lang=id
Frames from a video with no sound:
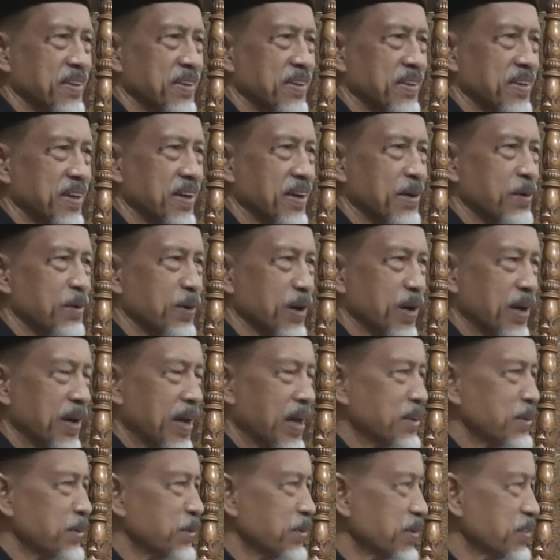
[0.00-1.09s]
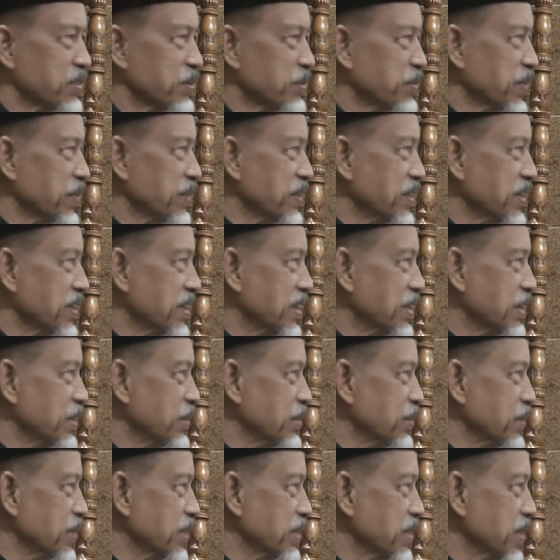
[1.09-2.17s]
Ya, orang lain juga seperti
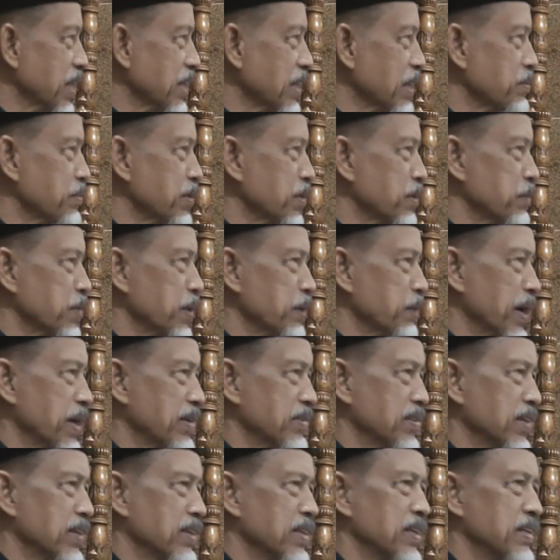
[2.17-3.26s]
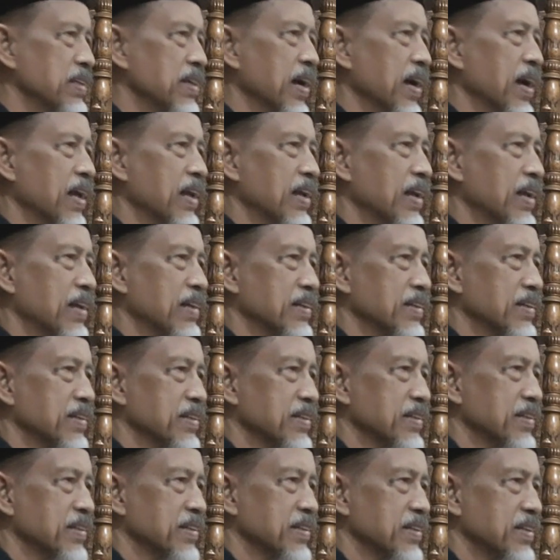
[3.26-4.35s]
itu. Kita akan berpapasan di jalan.
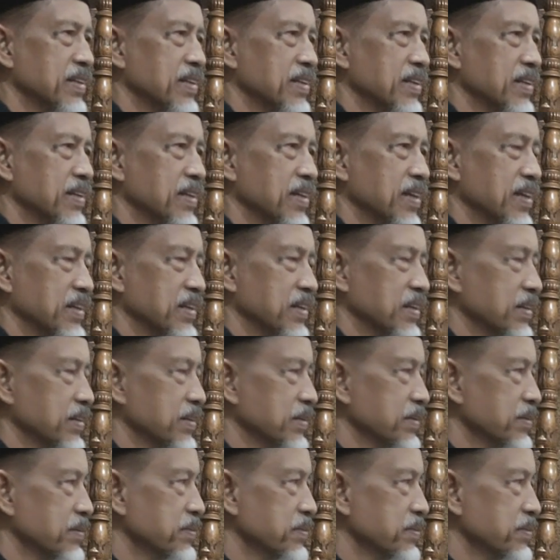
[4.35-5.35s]
Ini.